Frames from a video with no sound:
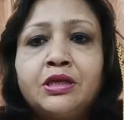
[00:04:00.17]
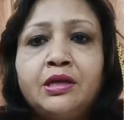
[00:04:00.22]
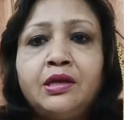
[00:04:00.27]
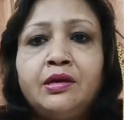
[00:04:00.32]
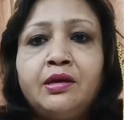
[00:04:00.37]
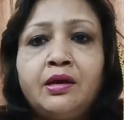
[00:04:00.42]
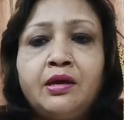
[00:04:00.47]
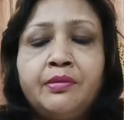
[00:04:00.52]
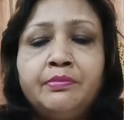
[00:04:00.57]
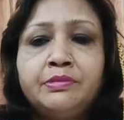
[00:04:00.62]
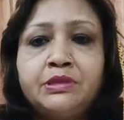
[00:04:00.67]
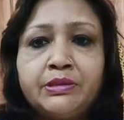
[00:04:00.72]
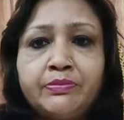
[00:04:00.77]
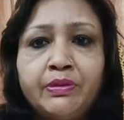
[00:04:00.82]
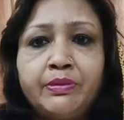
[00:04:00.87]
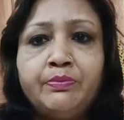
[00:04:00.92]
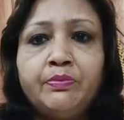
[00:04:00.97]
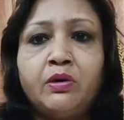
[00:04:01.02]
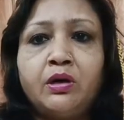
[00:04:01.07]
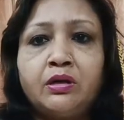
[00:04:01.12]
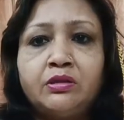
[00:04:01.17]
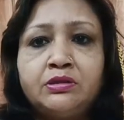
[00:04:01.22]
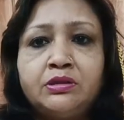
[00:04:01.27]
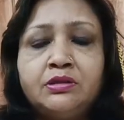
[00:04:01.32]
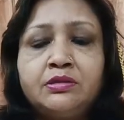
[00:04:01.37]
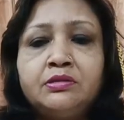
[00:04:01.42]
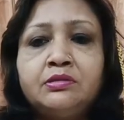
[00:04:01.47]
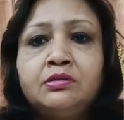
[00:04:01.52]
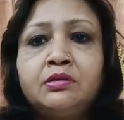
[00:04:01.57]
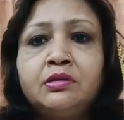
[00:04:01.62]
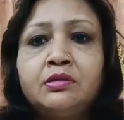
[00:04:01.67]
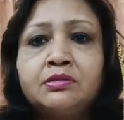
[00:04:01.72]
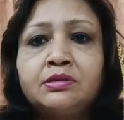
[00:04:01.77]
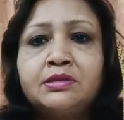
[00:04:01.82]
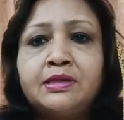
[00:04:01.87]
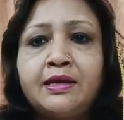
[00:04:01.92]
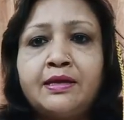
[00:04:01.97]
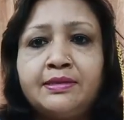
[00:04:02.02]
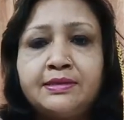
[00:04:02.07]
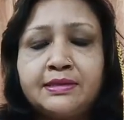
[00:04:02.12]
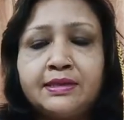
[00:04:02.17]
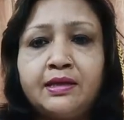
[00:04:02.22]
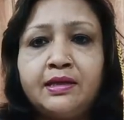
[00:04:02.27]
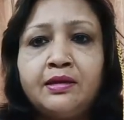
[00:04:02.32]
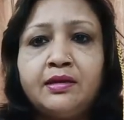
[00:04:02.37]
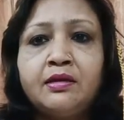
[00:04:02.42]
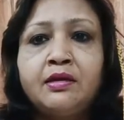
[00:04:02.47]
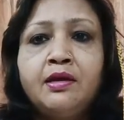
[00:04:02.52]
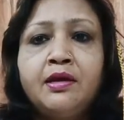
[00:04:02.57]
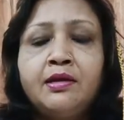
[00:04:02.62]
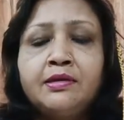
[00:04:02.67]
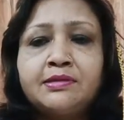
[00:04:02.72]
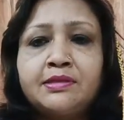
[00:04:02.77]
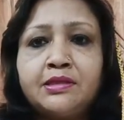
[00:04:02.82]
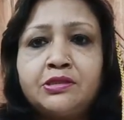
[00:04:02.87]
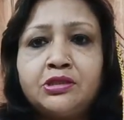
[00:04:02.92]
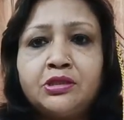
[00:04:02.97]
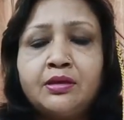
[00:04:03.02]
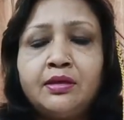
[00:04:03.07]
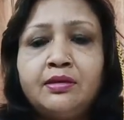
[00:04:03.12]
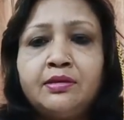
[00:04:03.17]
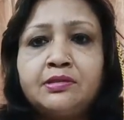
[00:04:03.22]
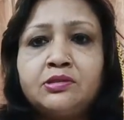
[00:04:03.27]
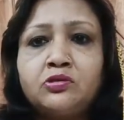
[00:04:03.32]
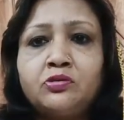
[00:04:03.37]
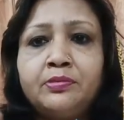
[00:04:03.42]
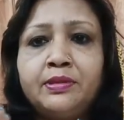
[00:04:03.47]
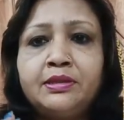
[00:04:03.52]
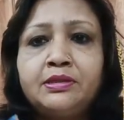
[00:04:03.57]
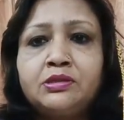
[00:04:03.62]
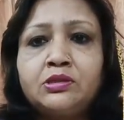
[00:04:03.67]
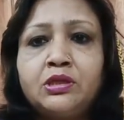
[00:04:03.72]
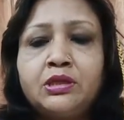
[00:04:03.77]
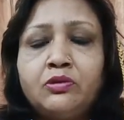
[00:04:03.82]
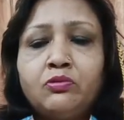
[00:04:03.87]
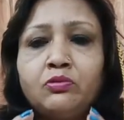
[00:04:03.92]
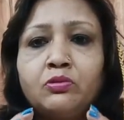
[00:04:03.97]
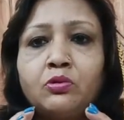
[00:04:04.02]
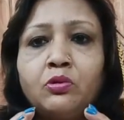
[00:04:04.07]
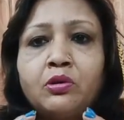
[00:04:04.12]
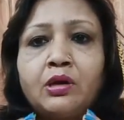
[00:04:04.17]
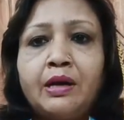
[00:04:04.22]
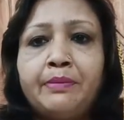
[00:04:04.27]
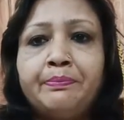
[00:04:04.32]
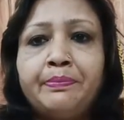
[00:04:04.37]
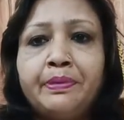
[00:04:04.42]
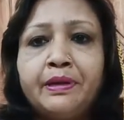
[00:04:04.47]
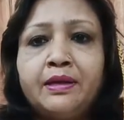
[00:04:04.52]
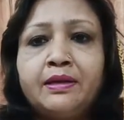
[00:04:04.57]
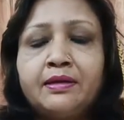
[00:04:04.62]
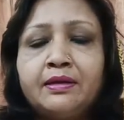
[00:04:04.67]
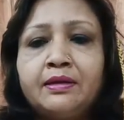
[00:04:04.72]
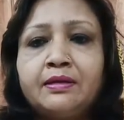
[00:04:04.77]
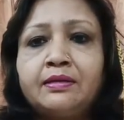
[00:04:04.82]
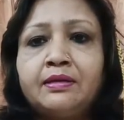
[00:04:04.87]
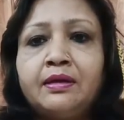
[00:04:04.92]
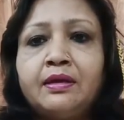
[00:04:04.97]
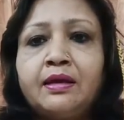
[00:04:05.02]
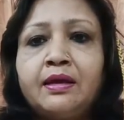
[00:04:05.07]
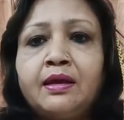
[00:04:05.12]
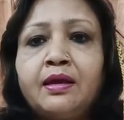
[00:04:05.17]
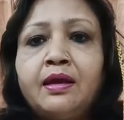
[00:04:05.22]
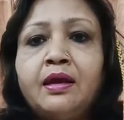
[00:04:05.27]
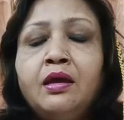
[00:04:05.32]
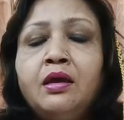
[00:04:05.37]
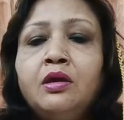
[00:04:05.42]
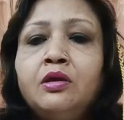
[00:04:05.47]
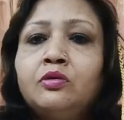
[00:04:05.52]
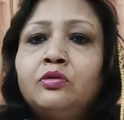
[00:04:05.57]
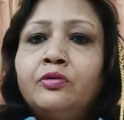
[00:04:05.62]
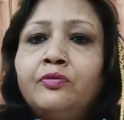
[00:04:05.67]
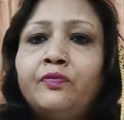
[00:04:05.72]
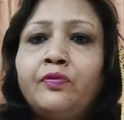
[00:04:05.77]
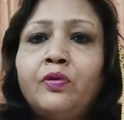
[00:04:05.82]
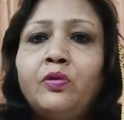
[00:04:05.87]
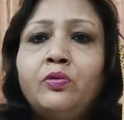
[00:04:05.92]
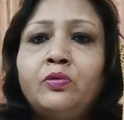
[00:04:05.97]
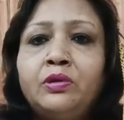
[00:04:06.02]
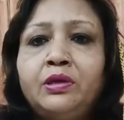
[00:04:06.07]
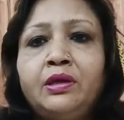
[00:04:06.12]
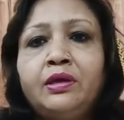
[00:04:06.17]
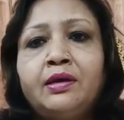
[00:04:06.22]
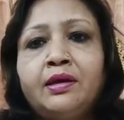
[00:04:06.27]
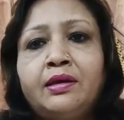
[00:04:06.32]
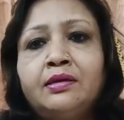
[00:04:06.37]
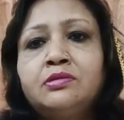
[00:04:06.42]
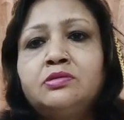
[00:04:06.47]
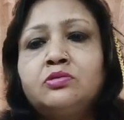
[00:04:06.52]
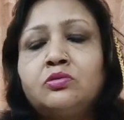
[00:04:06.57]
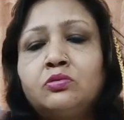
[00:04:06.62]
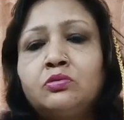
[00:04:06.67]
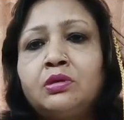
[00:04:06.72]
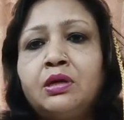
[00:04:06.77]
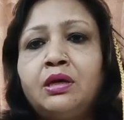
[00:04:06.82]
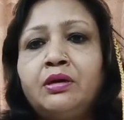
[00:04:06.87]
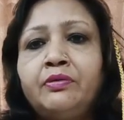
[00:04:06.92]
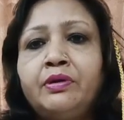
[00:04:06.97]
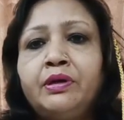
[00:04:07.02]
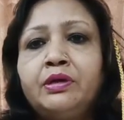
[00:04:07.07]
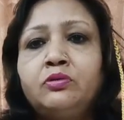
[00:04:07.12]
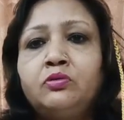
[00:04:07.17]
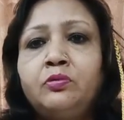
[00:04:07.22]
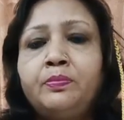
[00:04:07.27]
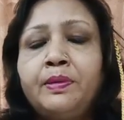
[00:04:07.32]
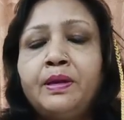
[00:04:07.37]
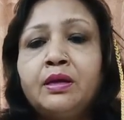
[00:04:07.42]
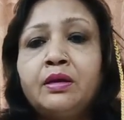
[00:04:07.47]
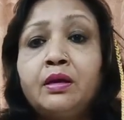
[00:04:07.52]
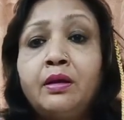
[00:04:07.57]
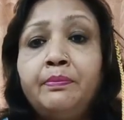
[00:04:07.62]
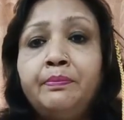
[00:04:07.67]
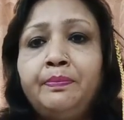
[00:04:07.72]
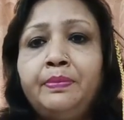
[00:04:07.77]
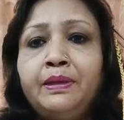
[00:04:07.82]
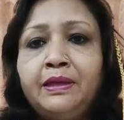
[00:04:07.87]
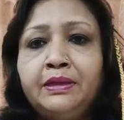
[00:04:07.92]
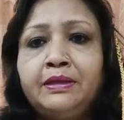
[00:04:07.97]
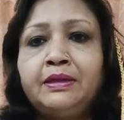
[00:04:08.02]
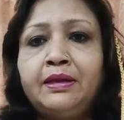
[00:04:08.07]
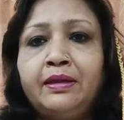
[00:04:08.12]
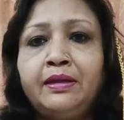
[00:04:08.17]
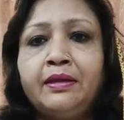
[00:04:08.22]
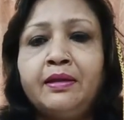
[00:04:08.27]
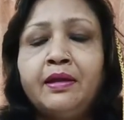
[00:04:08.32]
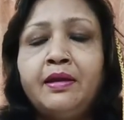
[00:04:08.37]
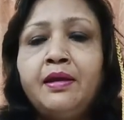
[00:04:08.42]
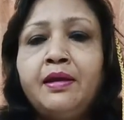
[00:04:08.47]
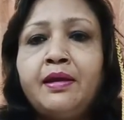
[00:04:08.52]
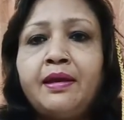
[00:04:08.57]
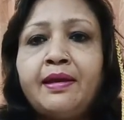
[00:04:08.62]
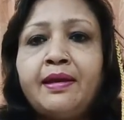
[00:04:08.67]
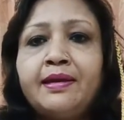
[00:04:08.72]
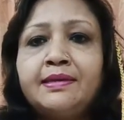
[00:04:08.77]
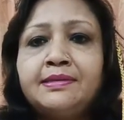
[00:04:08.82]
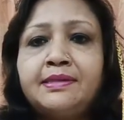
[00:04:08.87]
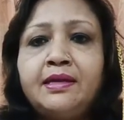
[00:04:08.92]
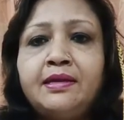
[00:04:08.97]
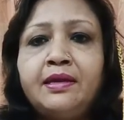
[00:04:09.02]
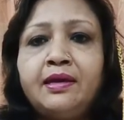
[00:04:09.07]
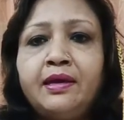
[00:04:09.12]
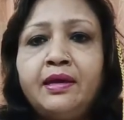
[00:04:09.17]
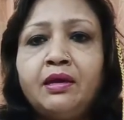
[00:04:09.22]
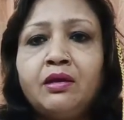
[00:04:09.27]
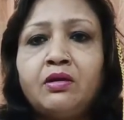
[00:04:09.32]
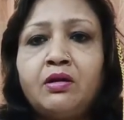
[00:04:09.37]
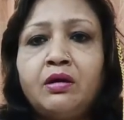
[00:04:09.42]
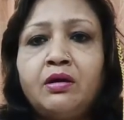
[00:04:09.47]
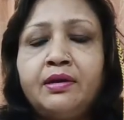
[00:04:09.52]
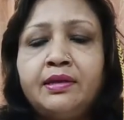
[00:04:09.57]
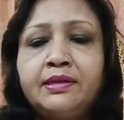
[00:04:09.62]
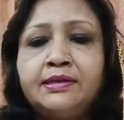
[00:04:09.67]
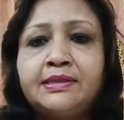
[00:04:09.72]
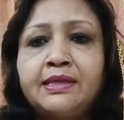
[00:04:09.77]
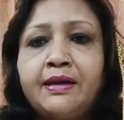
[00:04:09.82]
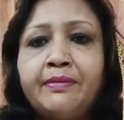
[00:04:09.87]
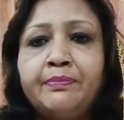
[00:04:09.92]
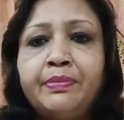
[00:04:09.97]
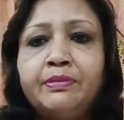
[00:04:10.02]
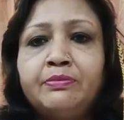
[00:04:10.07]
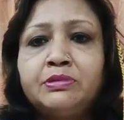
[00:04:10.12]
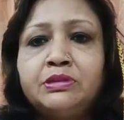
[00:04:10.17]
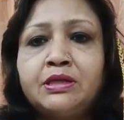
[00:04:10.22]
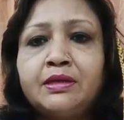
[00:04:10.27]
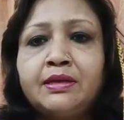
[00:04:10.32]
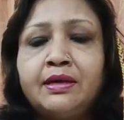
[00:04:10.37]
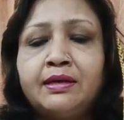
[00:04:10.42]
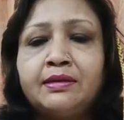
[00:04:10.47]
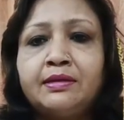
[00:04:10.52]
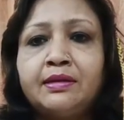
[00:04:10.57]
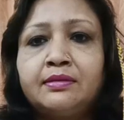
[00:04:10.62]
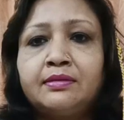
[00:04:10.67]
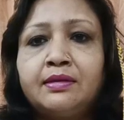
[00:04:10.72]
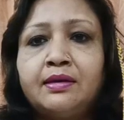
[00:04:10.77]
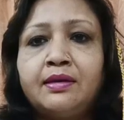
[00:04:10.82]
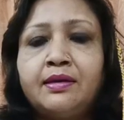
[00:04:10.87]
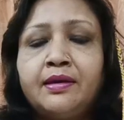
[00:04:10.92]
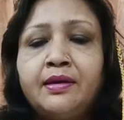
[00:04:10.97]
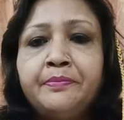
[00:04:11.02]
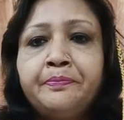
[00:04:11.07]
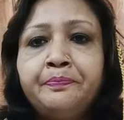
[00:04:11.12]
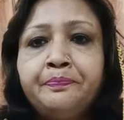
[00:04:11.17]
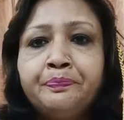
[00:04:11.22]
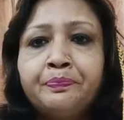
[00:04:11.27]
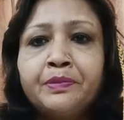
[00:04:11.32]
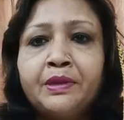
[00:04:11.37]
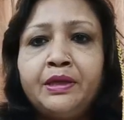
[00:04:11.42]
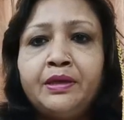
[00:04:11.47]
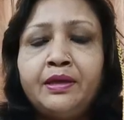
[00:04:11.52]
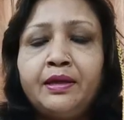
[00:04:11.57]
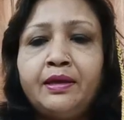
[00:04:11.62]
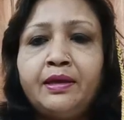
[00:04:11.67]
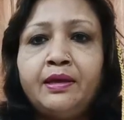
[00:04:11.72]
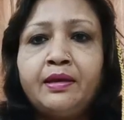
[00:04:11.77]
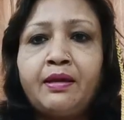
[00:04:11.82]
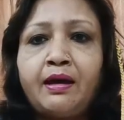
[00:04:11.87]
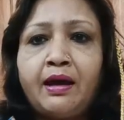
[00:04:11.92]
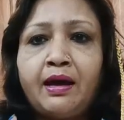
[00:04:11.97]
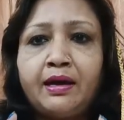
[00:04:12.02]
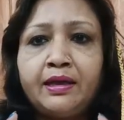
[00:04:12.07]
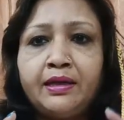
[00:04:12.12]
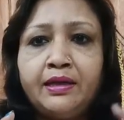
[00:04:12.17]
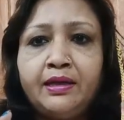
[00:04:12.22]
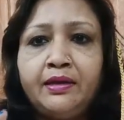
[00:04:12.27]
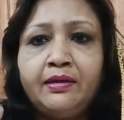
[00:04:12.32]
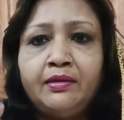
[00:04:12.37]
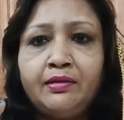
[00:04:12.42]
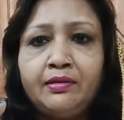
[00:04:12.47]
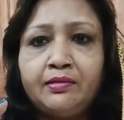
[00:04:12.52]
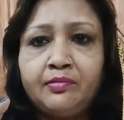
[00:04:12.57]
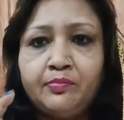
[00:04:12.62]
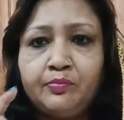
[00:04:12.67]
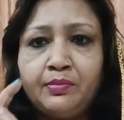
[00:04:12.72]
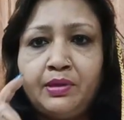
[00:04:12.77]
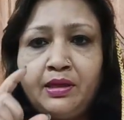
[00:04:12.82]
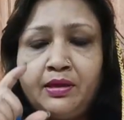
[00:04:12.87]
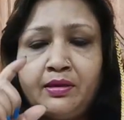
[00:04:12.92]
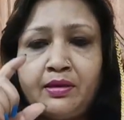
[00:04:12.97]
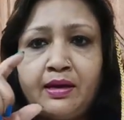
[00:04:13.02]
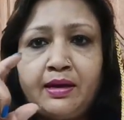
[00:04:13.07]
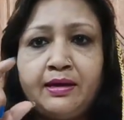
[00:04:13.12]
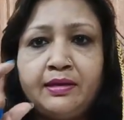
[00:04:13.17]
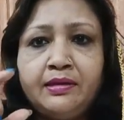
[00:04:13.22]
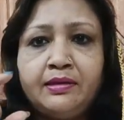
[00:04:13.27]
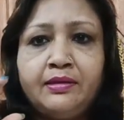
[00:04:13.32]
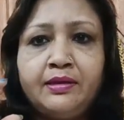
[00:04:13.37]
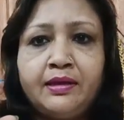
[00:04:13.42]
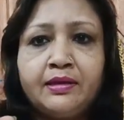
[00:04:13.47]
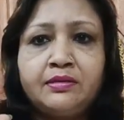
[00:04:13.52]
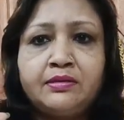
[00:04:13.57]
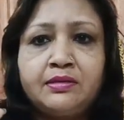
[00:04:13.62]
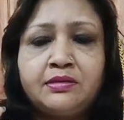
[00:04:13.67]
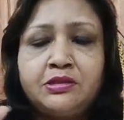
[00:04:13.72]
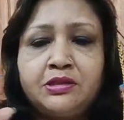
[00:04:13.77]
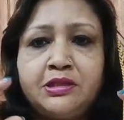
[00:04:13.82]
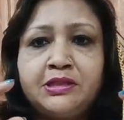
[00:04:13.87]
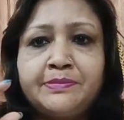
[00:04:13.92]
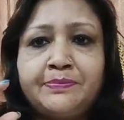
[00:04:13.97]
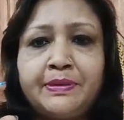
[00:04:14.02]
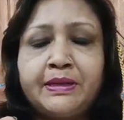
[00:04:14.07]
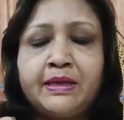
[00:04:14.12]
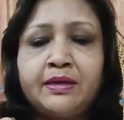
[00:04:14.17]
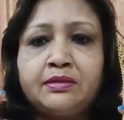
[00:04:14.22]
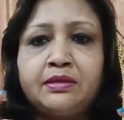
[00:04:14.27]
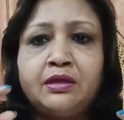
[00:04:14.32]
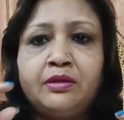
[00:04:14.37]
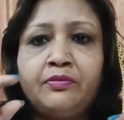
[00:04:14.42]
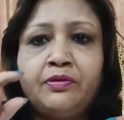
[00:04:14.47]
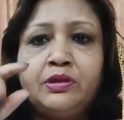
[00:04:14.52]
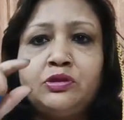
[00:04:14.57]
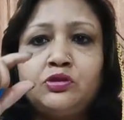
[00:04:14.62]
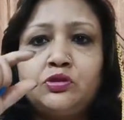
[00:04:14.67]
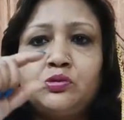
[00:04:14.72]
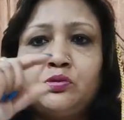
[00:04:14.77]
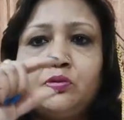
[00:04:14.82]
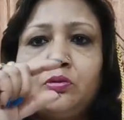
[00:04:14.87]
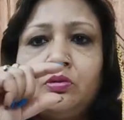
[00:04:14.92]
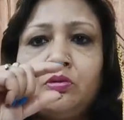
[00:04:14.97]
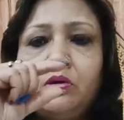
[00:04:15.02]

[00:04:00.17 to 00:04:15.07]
के हम जब हम मॉडर्न साइंस के सर्जिकल इंस्ट्रूमेंट से उनको कंपेयर करते हैं तो वो उन्हीं का सुधरा हुआ रूप है कम्प्लीटली ऐसे ही एक और एग्जाम्पल मुझे याद आता है कि एक आई में आई की एक डिजीज़ पढ़ाते हुए जो